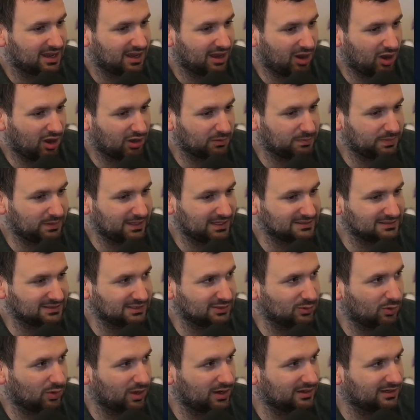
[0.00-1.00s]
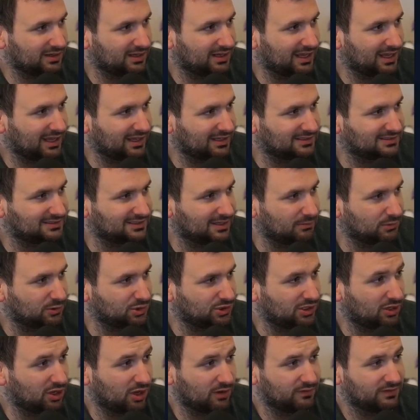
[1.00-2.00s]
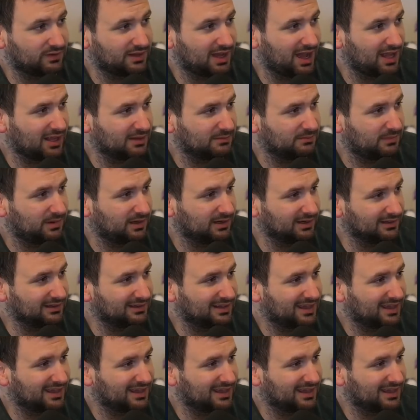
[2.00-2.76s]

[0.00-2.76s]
Auch PSA 9 extrem gestiegen, auch auf Card Market.